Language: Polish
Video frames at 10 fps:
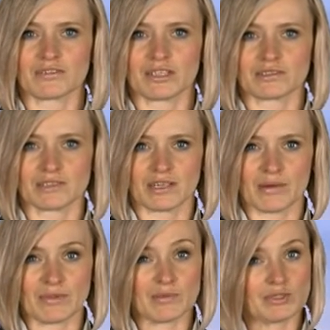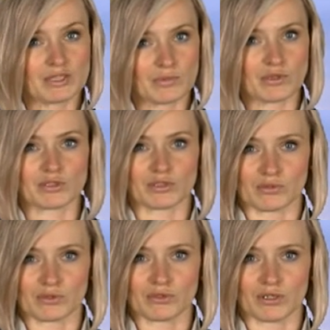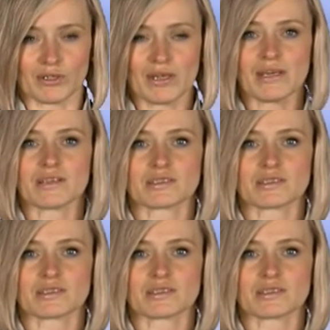2 do 0 i być może już jutro